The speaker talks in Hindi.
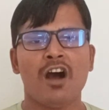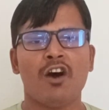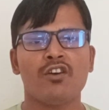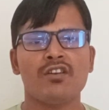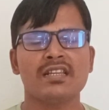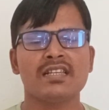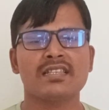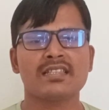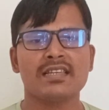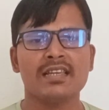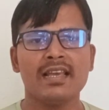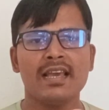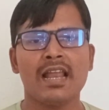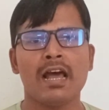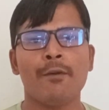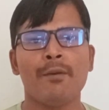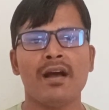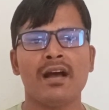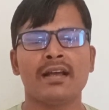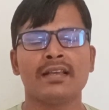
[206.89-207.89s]
और इसके
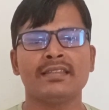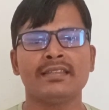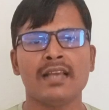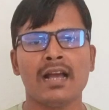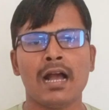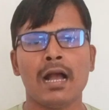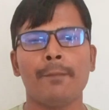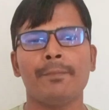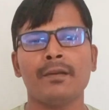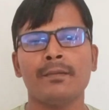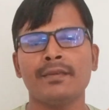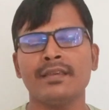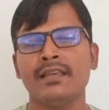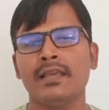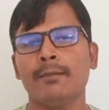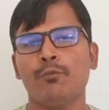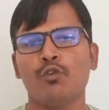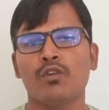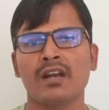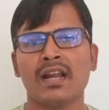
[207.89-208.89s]
अलावा यहाँ पर
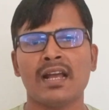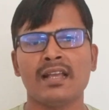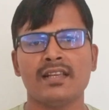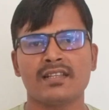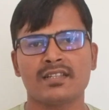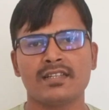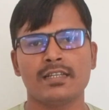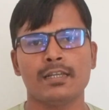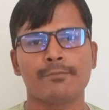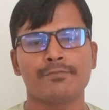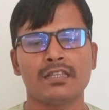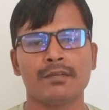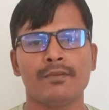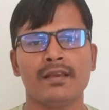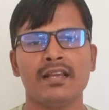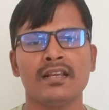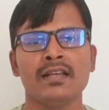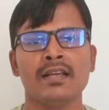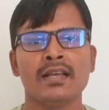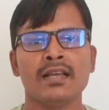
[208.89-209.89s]
ये बोल रहा है एच
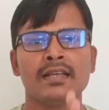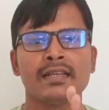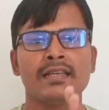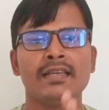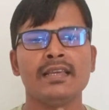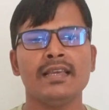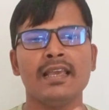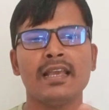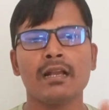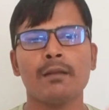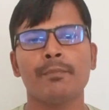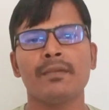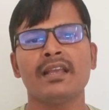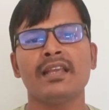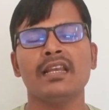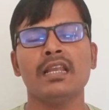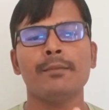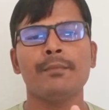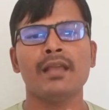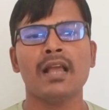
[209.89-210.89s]
बैंक कि एक
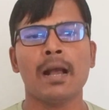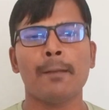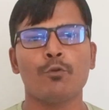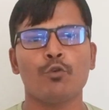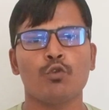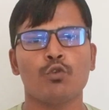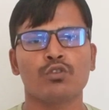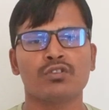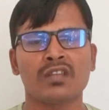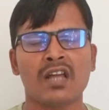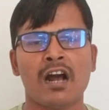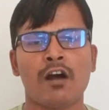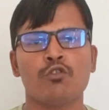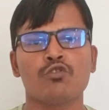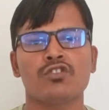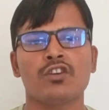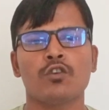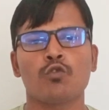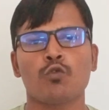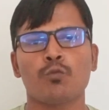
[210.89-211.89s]
महीने में आप लोग को
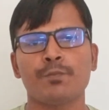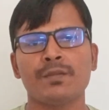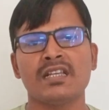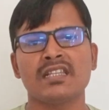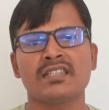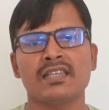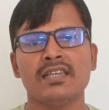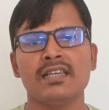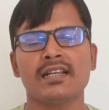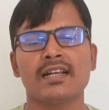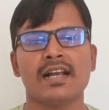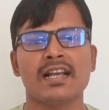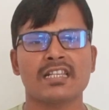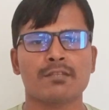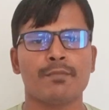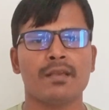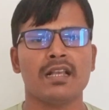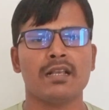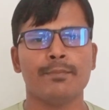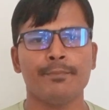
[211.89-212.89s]
थाउजेंड रुपीज़ ही
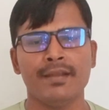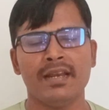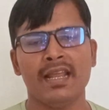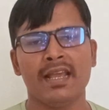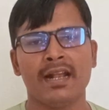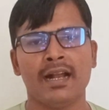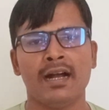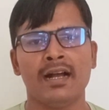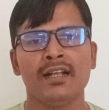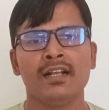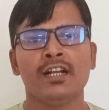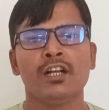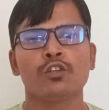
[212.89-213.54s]
कैशबैक मिलेगा